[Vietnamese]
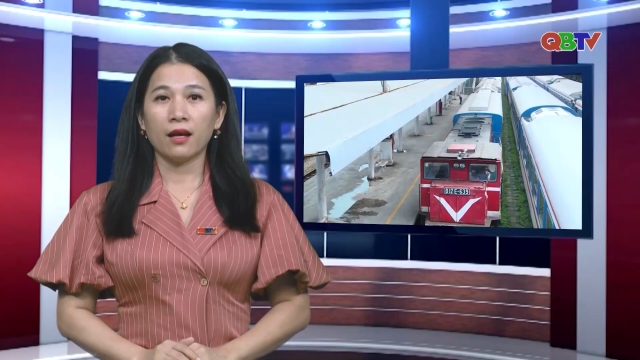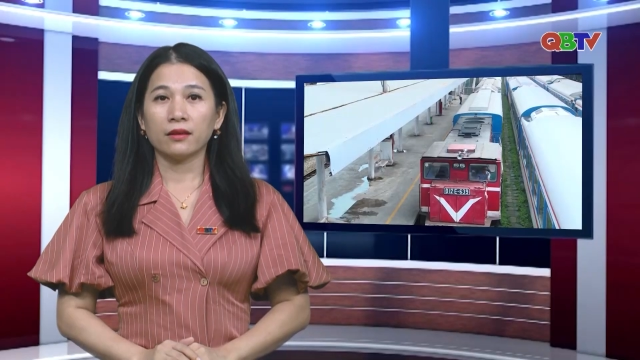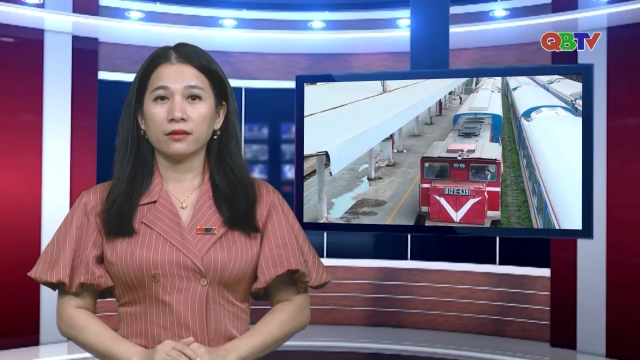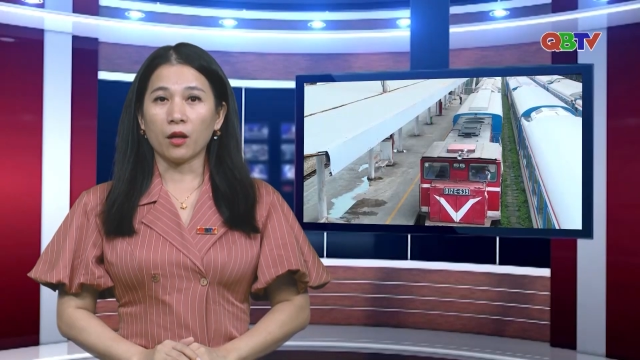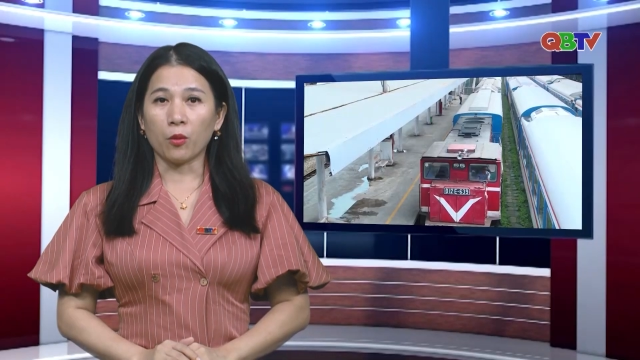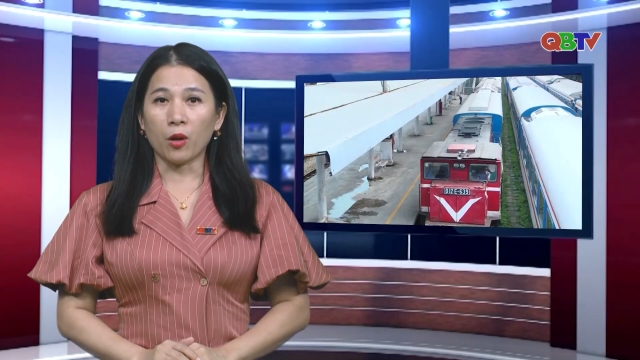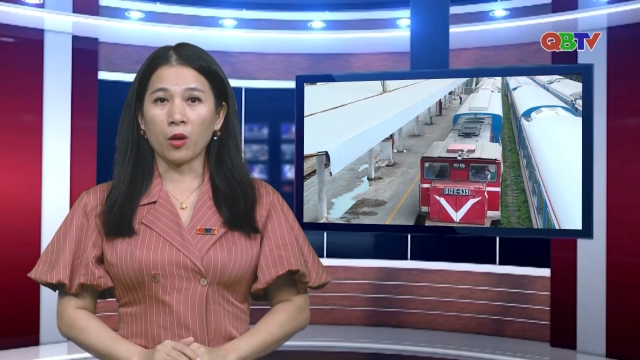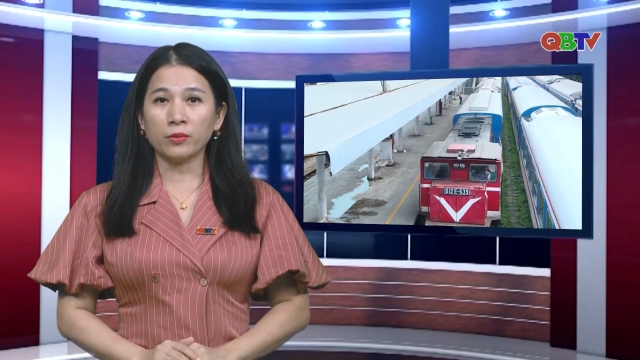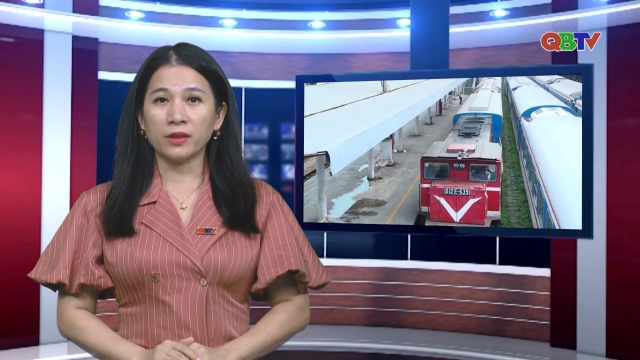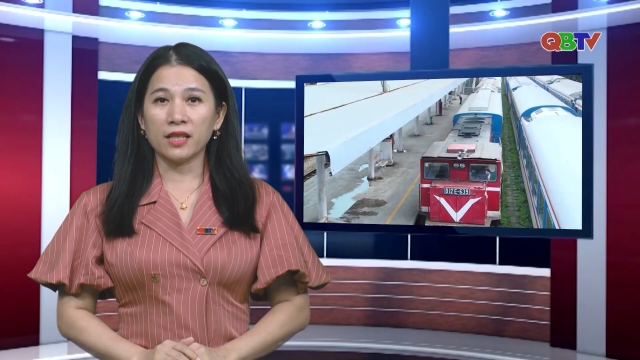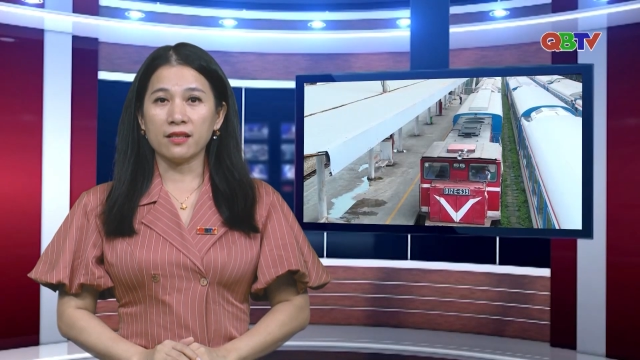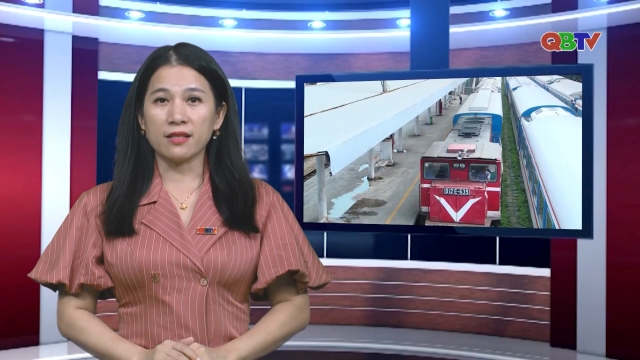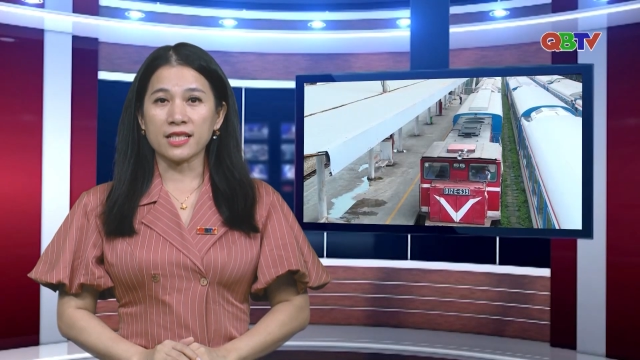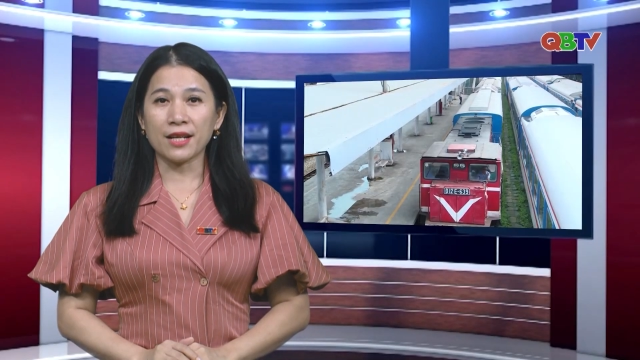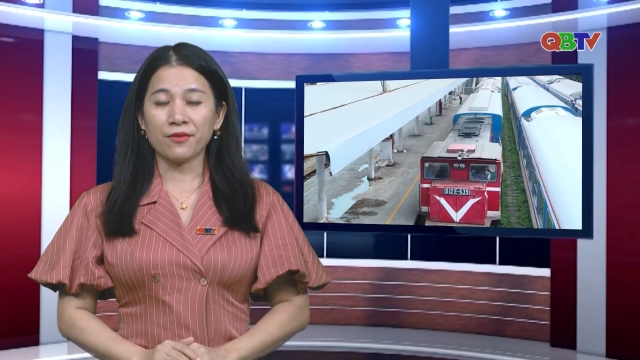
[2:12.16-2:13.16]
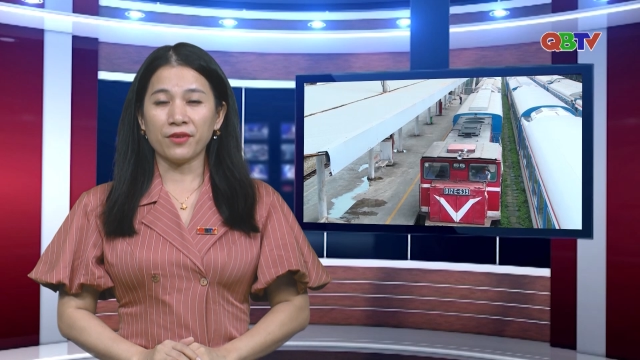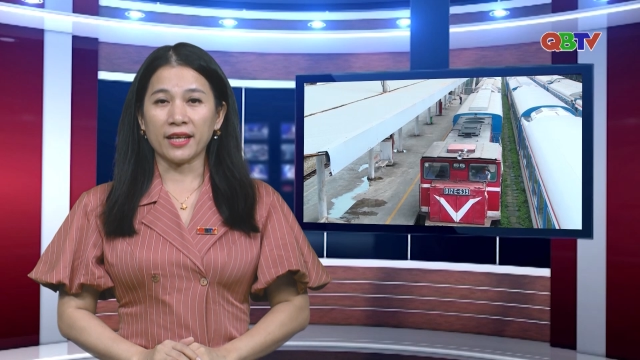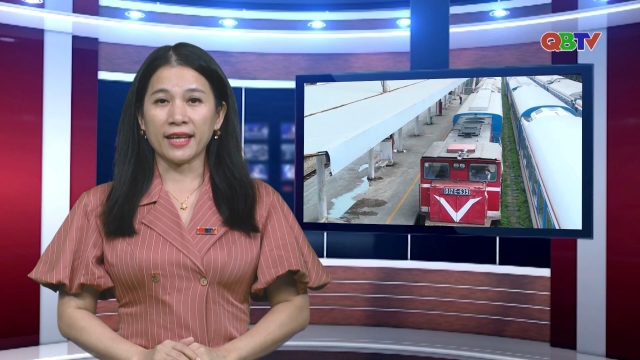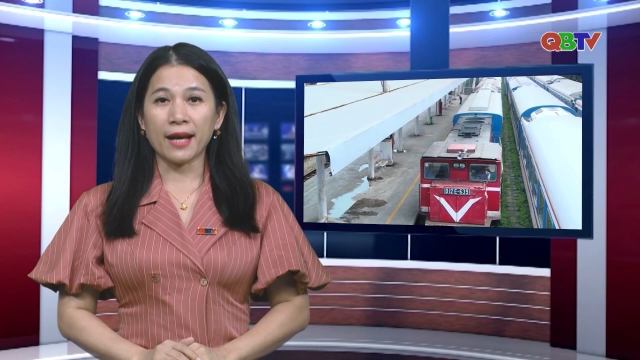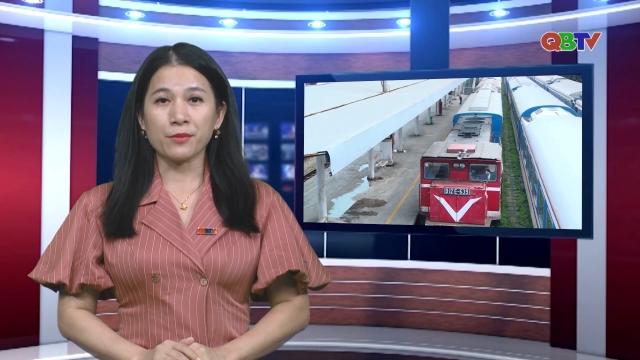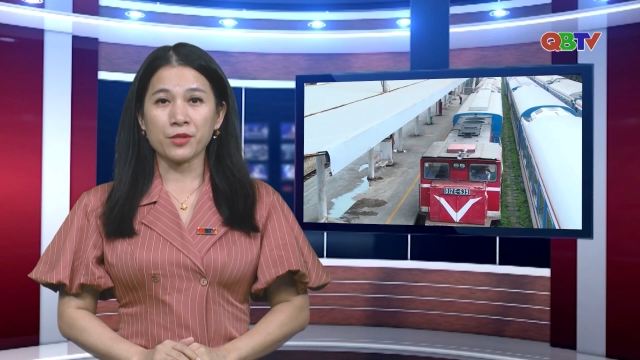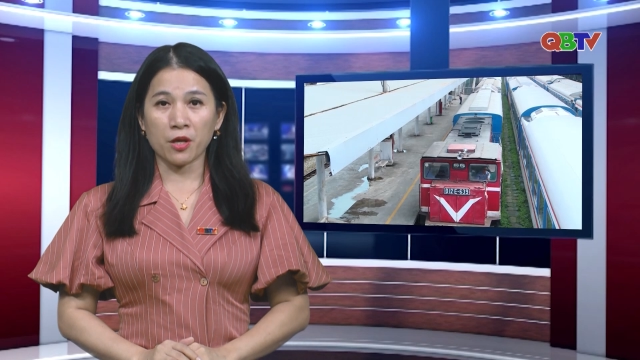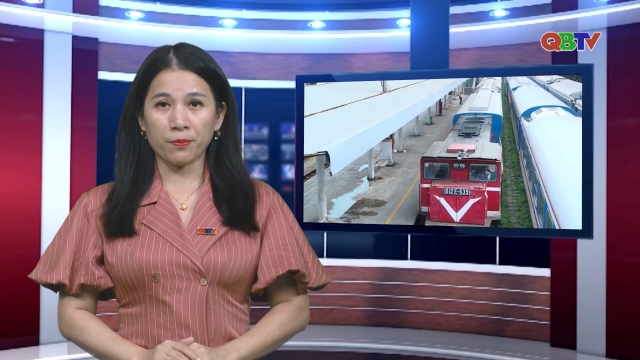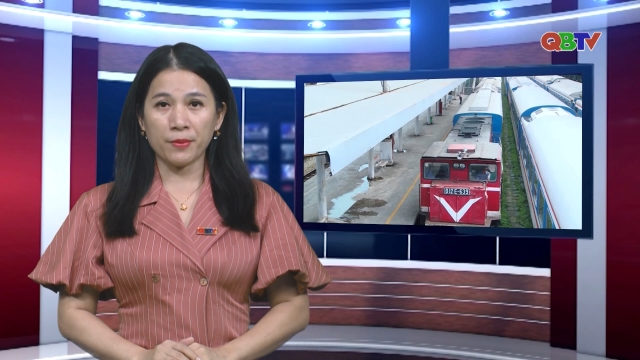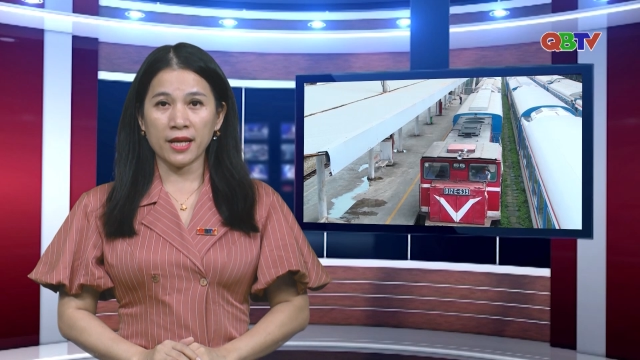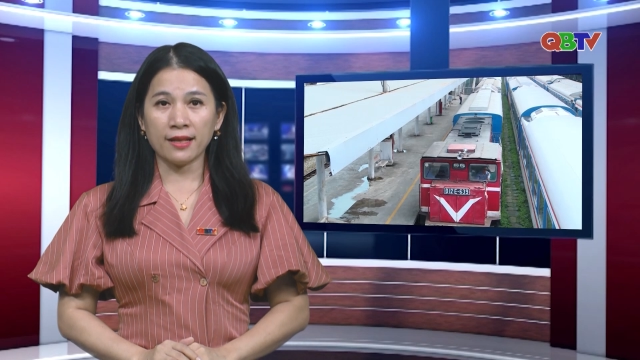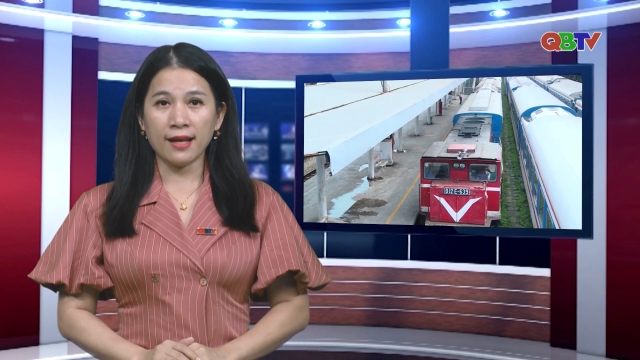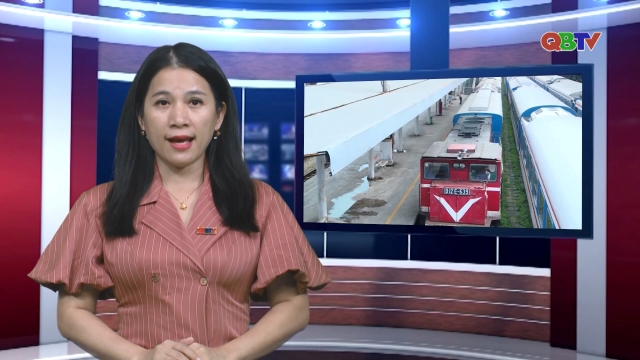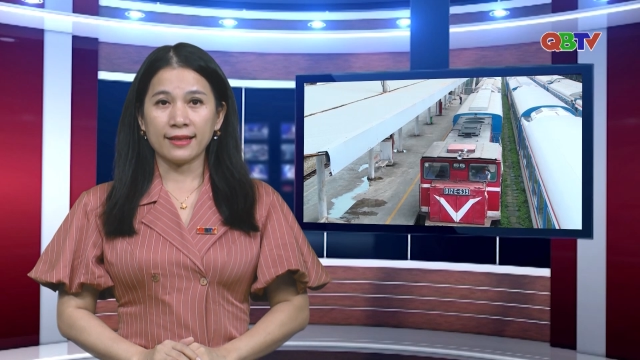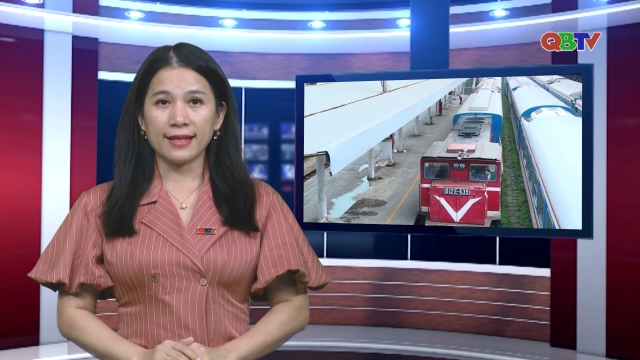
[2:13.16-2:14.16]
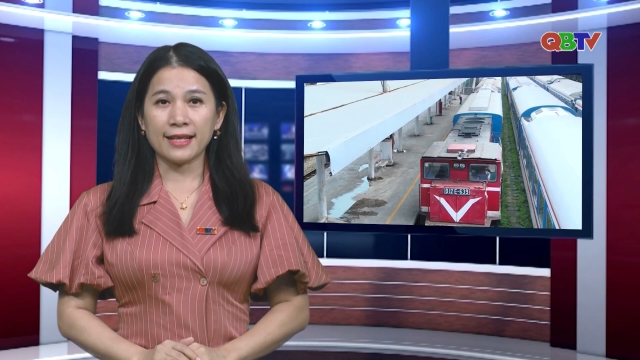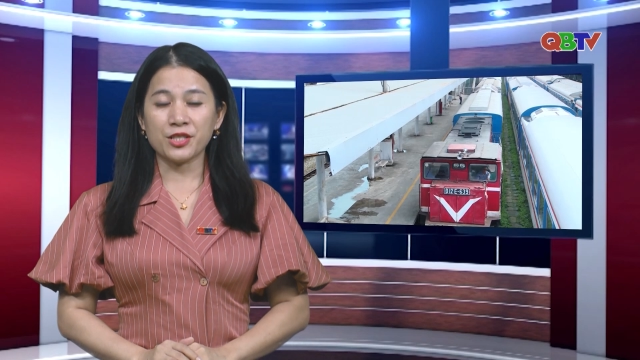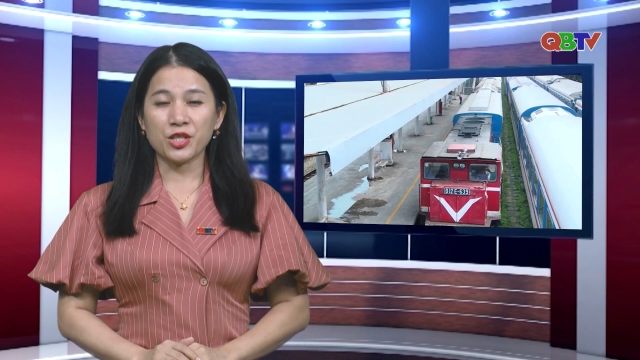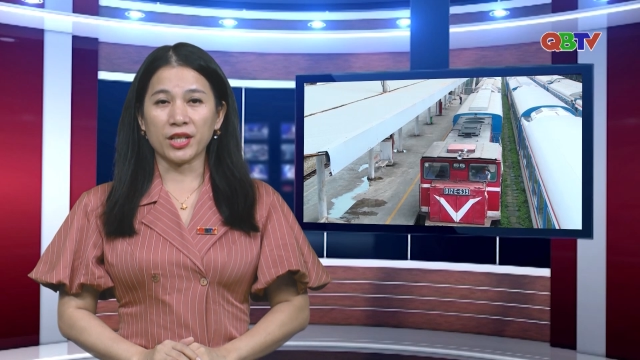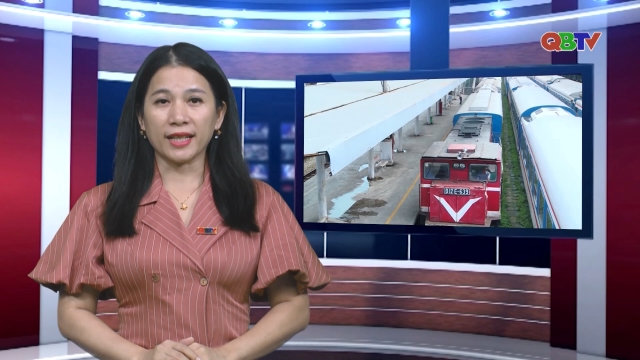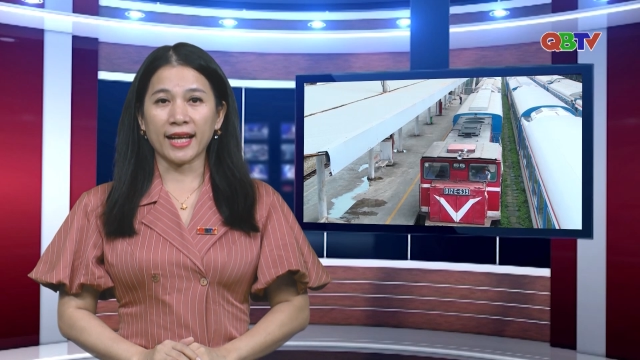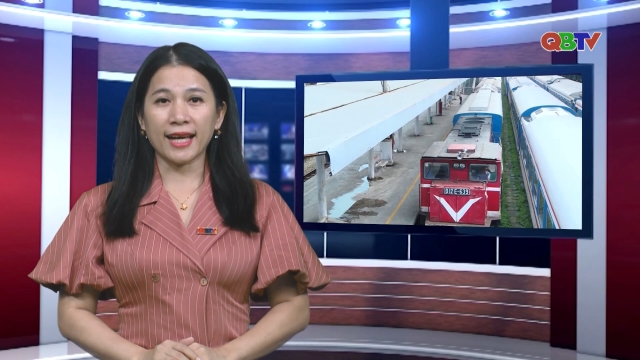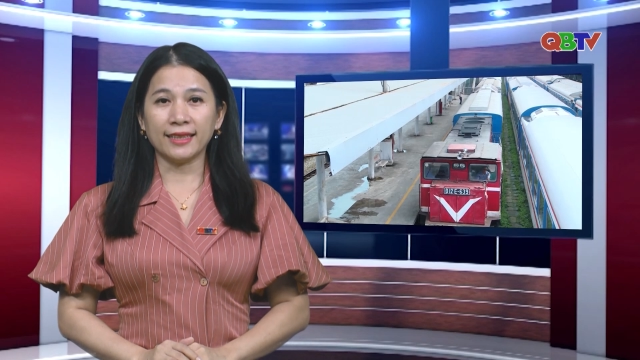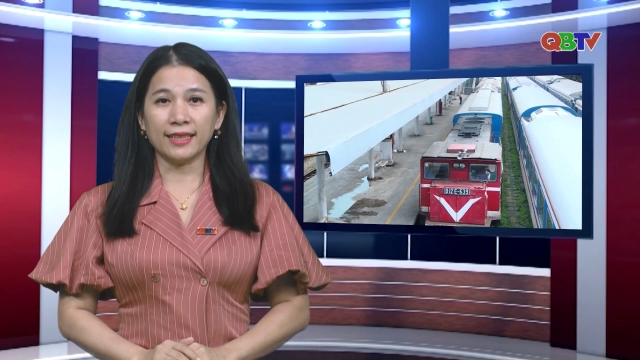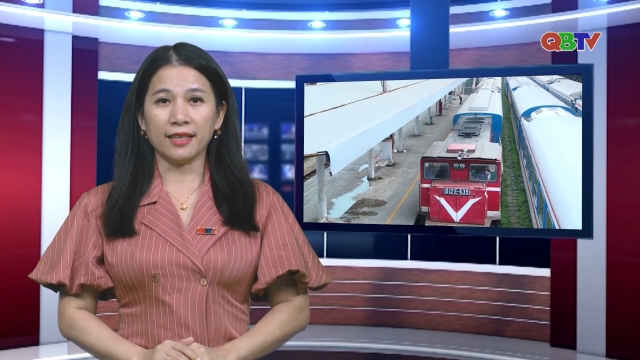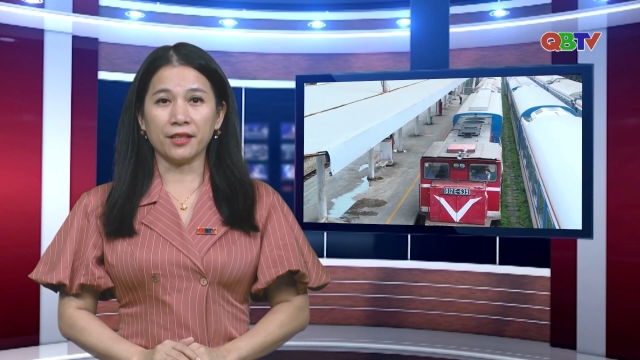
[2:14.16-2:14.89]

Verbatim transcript: Tổng công ty Đường sắt Việt Nam cho biết đang triển khai thí